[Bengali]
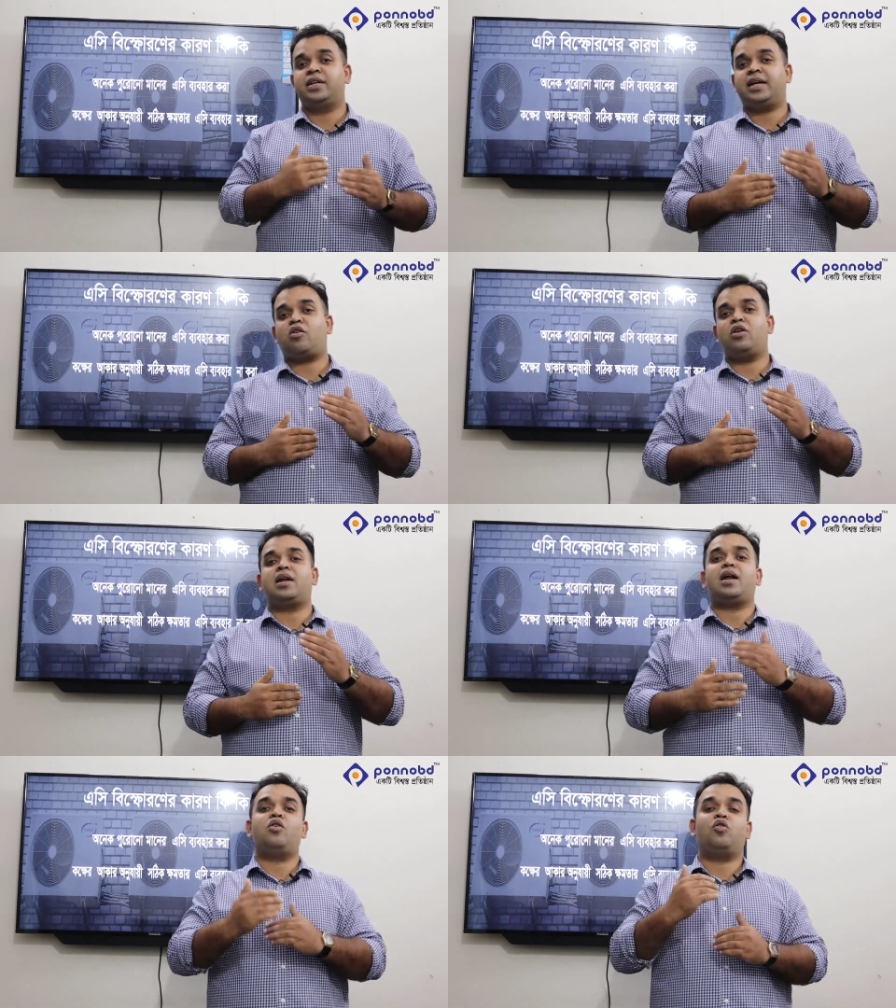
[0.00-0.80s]
যে কারণে
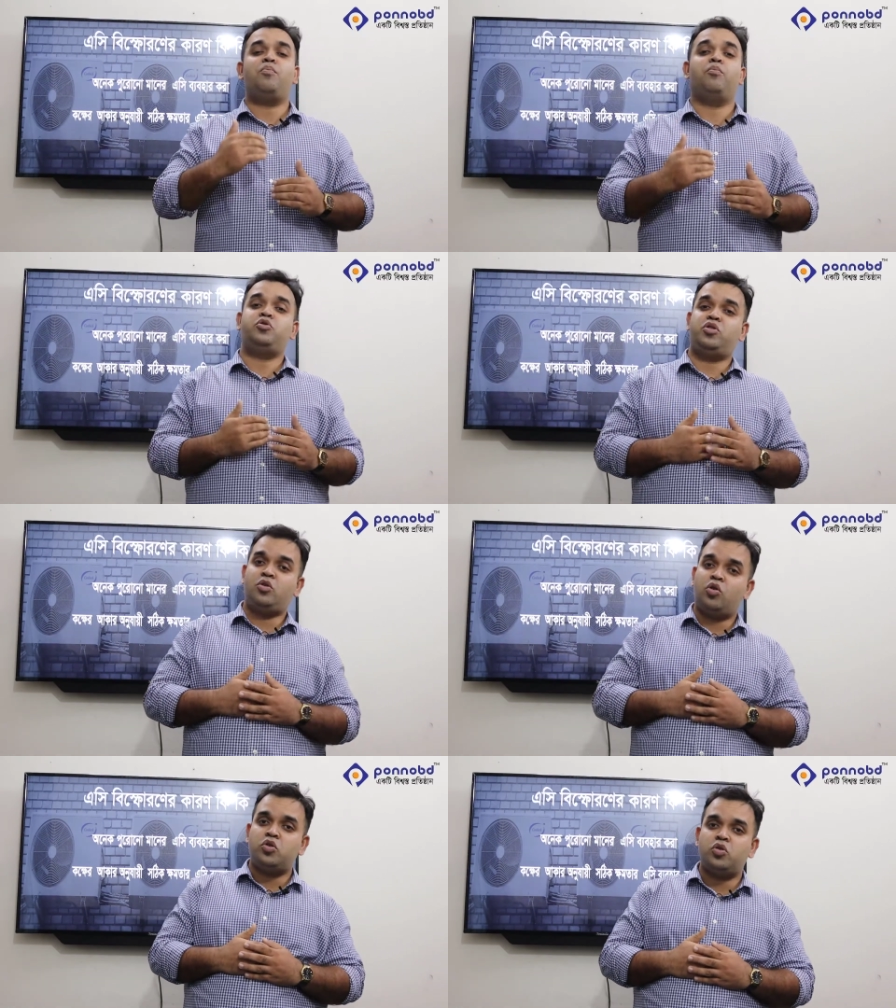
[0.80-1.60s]
নানা রকম
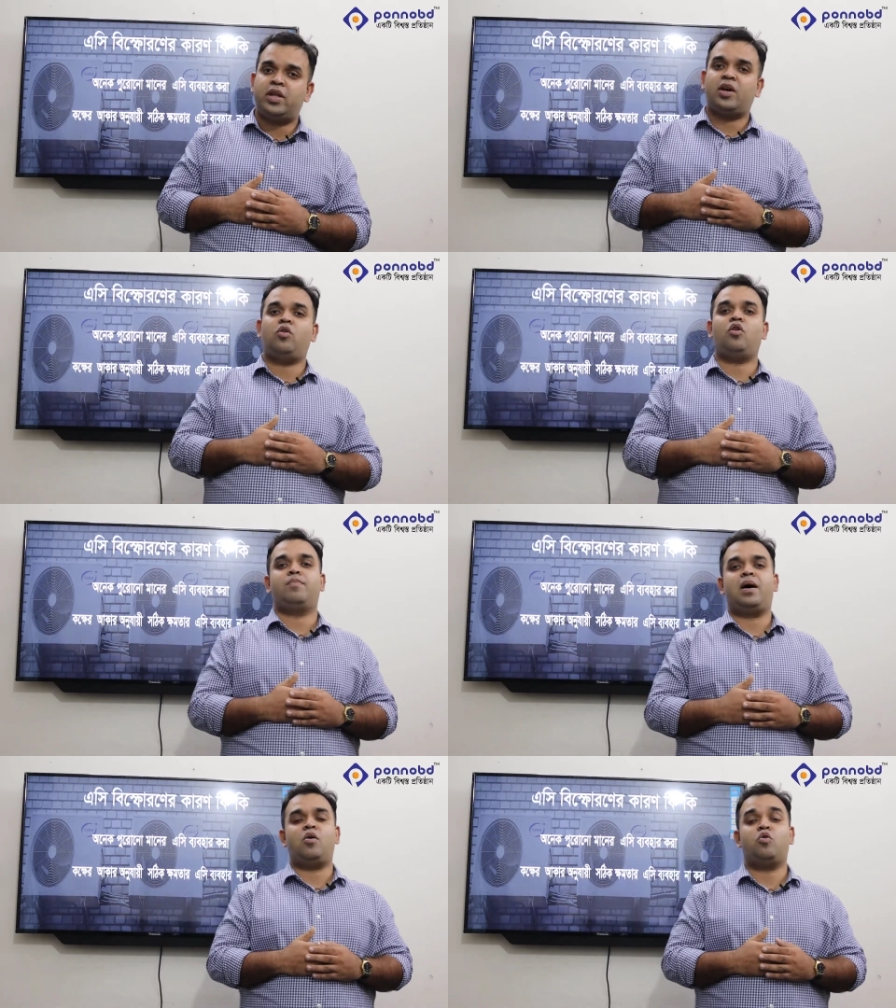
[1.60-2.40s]
বৈদ্যুতিক গোলযোগ থেকে হোক
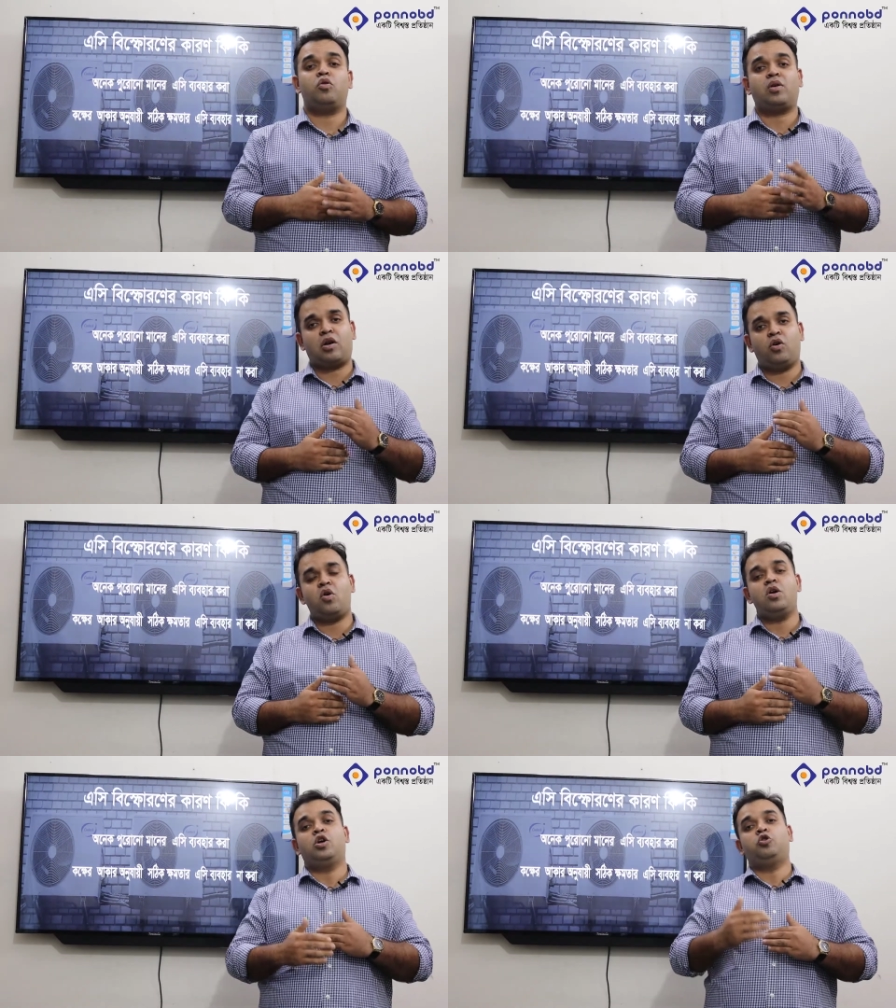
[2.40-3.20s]
বা অন্য
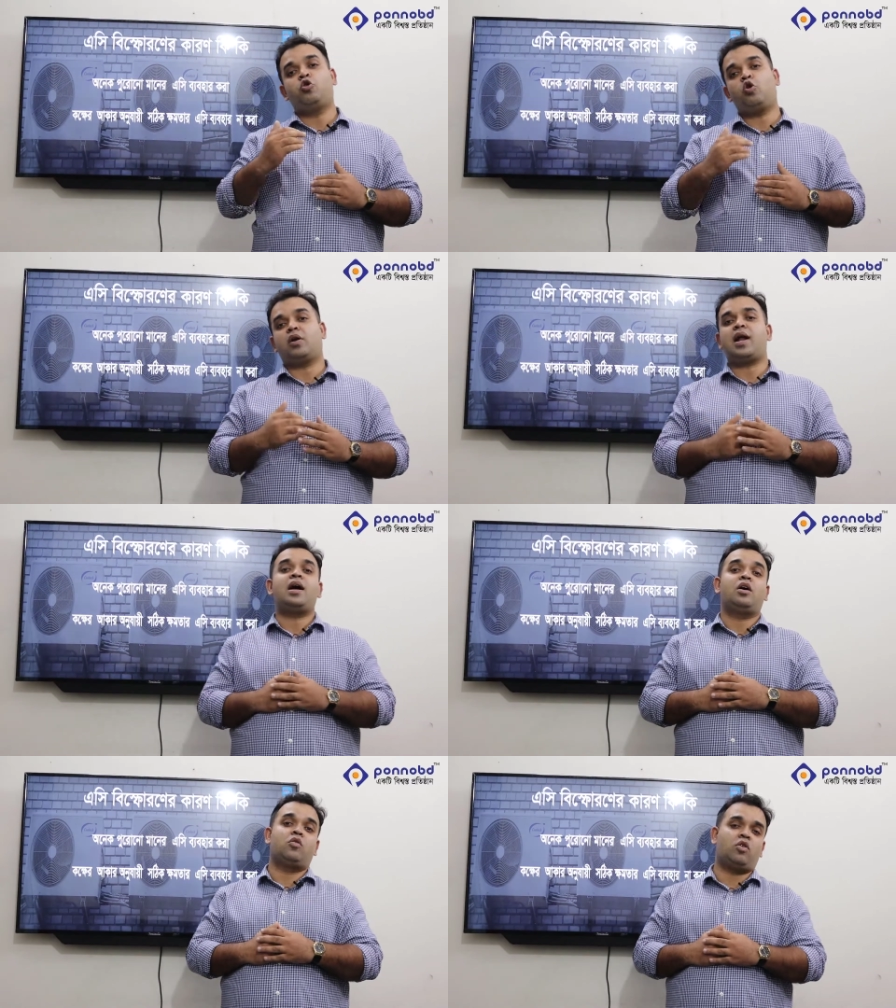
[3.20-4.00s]
কারণেও দুর্ঘটনা
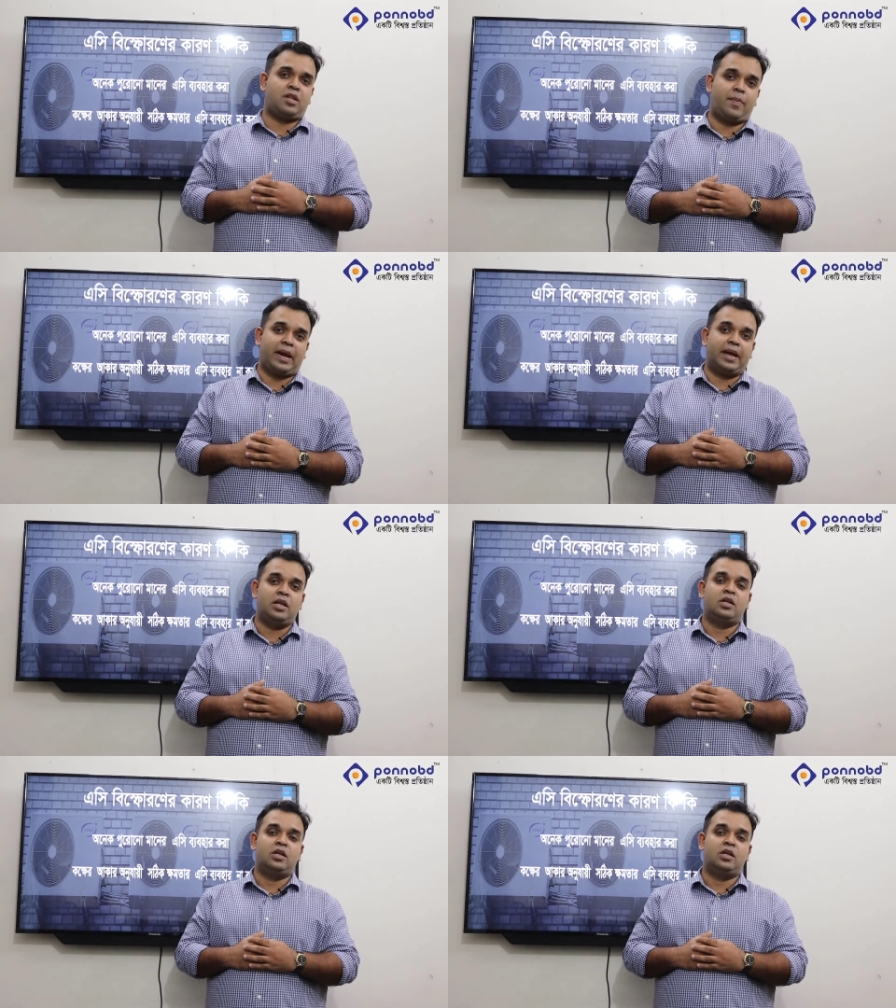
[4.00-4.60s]
ঘটতে পারে